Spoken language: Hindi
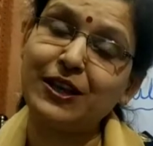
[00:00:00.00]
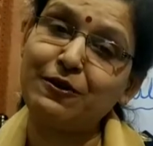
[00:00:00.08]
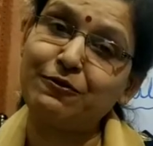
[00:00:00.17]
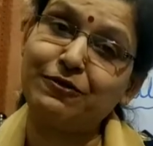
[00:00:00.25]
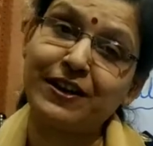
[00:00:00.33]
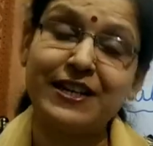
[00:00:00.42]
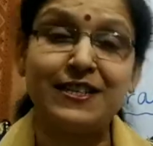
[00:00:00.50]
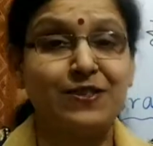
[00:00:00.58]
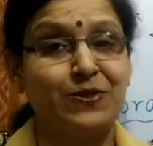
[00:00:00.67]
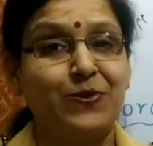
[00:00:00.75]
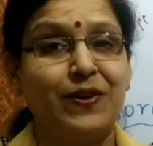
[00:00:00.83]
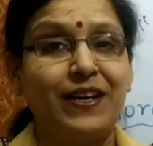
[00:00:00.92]
ही फनी
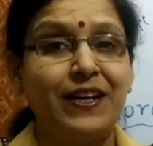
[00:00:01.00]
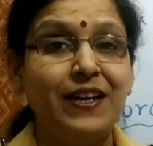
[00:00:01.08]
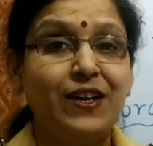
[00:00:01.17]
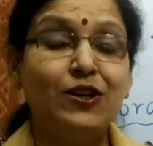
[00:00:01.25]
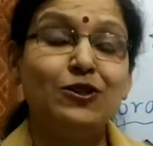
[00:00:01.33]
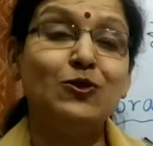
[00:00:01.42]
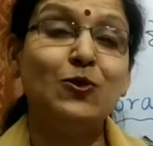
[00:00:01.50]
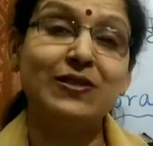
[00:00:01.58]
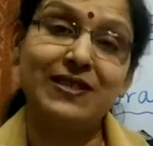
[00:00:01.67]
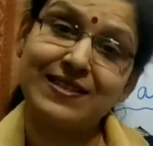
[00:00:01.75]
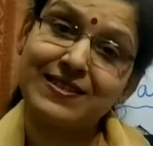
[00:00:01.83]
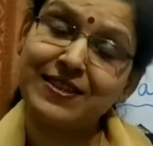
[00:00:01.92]
स्टोरी जो
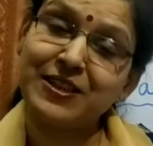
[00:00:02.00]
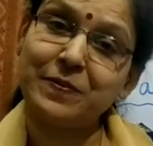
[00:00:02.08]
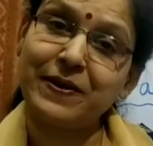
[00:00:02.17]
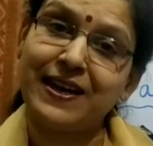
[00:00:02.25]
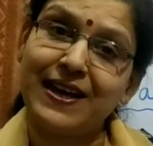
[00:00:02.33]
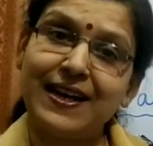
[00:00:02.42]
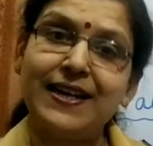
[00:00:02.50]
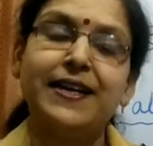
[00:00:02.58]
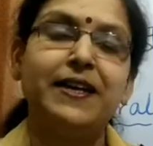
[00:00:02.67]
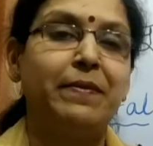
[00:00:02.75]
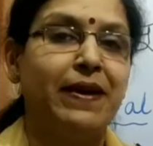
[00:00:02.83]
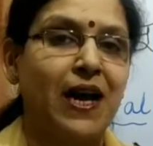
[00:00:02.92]
संस्कृत में है
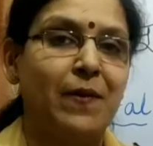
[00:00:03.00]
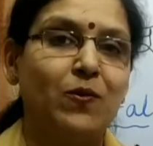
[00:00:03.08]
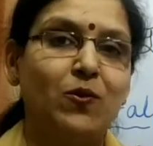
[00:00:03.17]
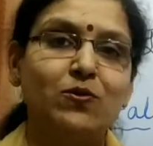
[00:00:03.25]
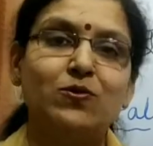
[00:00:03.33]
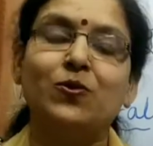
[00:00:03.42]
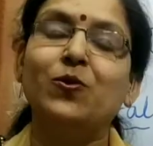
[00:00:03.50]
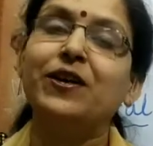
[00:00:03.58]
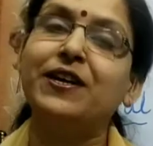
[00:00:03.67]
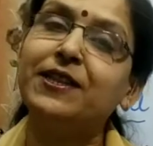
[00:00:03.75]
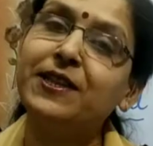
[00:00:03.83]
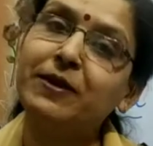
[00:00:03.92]
लेकिन मैं आपको उसको
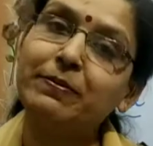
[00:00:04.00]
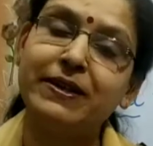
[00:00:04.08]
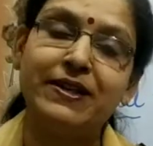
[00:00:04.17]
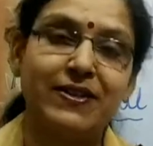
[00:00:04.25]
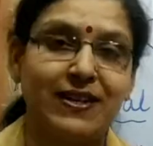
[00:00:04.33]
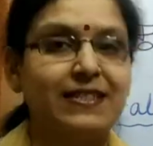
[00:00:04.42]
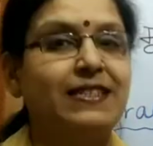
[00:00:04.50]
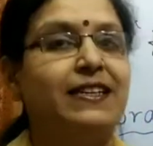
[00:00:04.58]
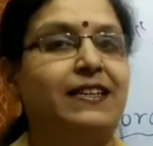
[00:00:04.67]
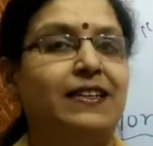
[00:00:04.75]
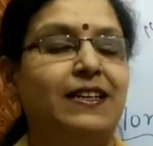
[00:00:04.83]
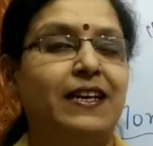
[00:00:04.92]
हिंदी में
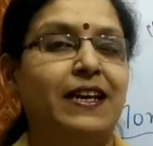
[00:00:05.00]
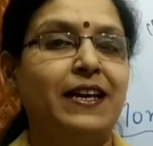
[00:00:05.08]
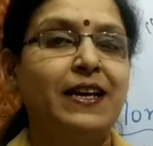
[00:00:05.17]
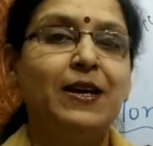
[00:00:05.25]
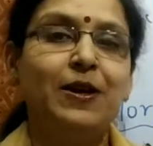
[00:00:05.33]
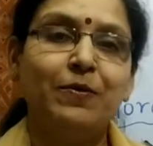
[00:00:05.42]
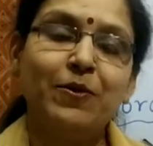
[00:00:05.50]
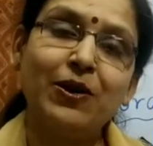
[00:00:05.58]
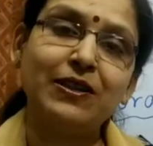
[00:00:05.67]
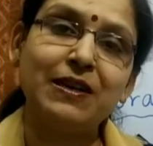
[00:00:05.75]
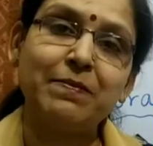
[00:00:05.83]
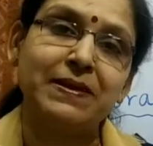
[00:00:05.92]
ट्रांसलेट करके
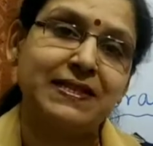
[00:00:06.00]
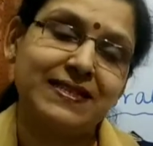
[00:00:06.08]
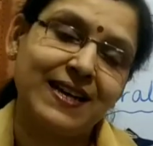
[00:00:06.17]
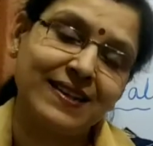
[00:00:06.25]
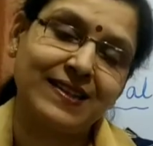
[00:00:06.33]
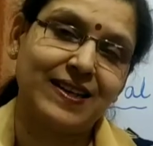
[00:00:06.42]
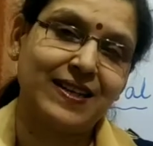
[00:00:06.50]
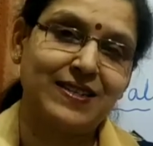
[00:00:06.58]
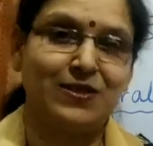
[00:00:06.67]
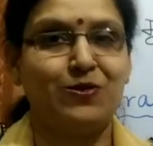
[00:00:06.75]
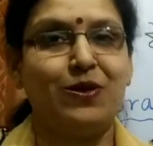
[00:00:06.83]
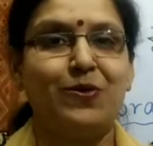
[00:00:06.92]
बहुत ही मज़ेदार तरीके
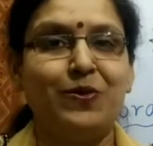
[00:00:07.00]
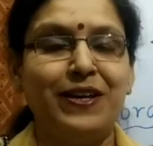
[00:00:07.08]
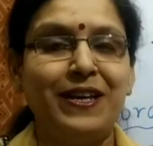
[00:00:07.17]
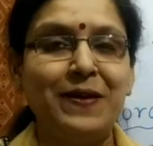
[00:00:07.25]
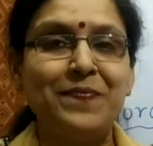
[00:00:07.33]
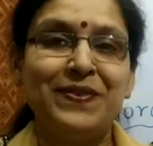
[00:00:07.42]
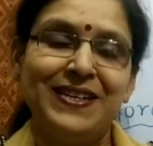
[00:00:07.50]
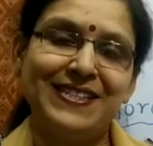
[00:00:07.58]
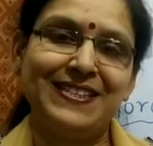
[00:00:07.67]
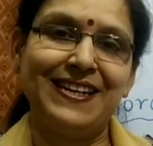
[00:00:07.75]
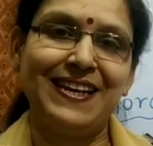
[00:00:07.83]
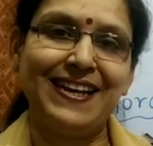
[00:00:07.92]
से सुनाऊंगी
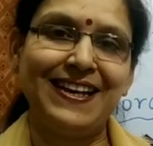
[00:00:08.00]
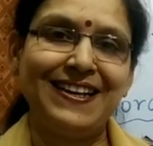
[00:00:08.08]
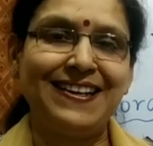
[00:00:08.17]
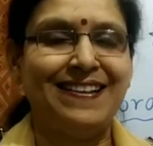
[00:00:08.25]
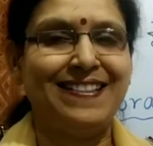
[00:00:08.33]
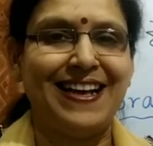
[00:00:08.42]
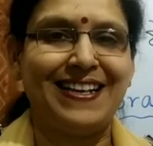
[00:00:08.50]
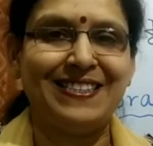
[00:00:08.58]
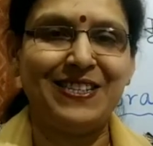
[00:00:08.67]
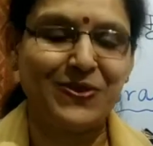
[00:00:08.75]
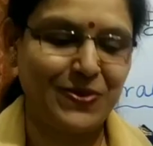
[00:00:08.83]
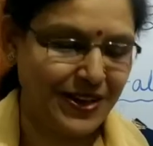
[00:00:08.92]
इसलिए ध्यान
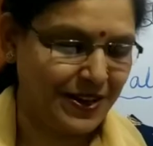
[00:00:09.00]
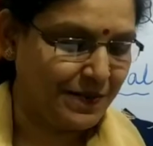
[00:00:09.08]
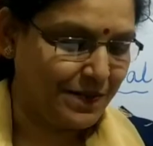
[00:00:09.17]
से सुने